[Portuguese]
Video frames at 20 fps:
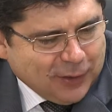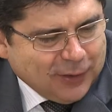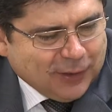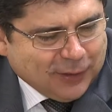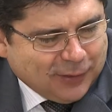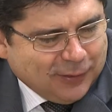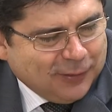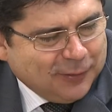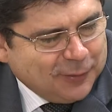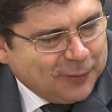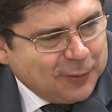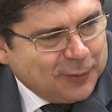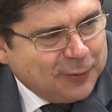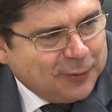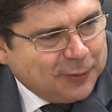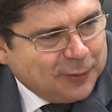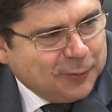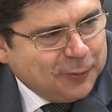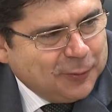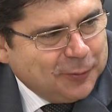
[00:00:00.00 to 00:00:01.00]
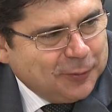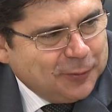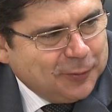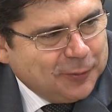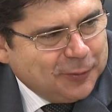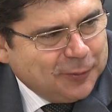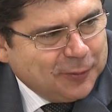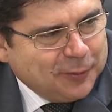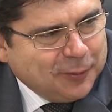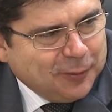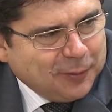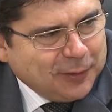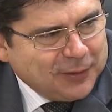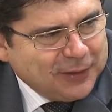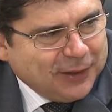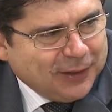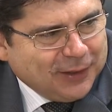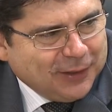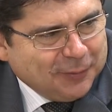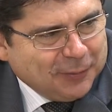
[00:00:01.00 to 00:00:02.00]
Este ano, a tabela do
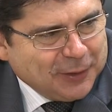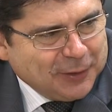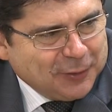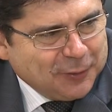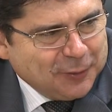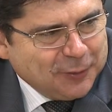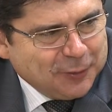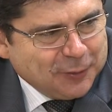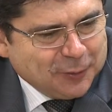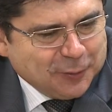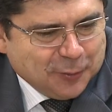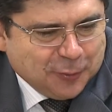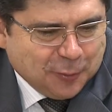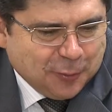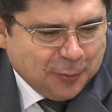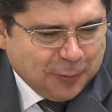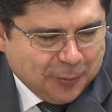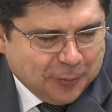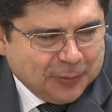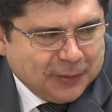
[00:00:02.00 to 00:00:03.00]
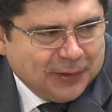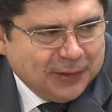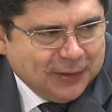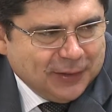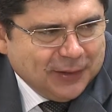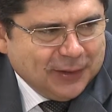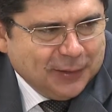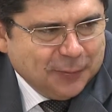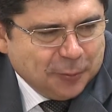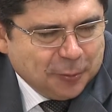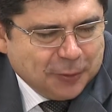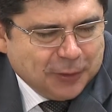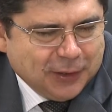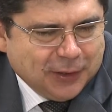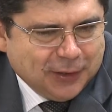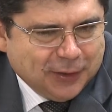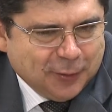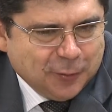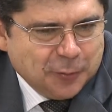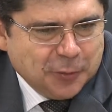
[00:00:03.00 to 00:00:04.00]
imposto de renda teve correção de
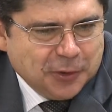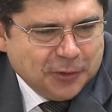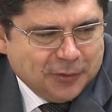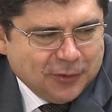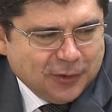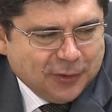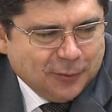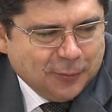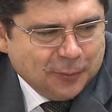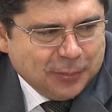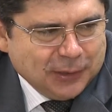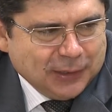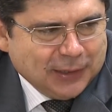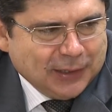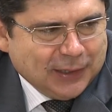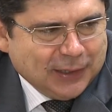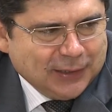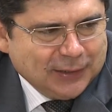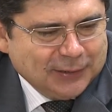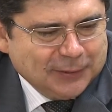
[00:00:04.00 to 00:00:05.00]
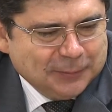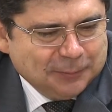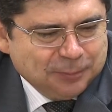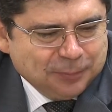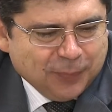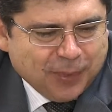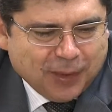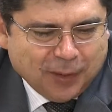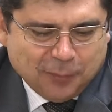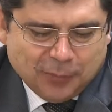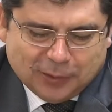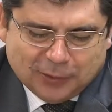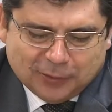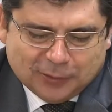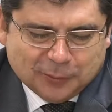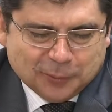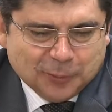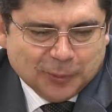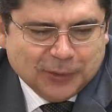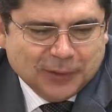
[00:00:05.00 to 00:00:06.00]
4,5%. Com
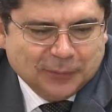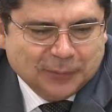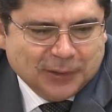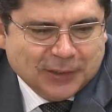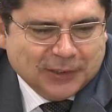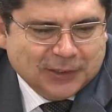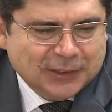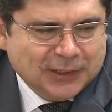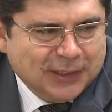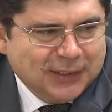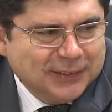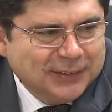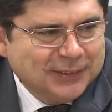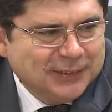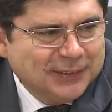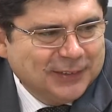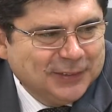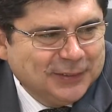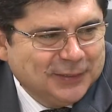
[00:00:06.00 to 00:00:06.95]
isso, tem que declarar.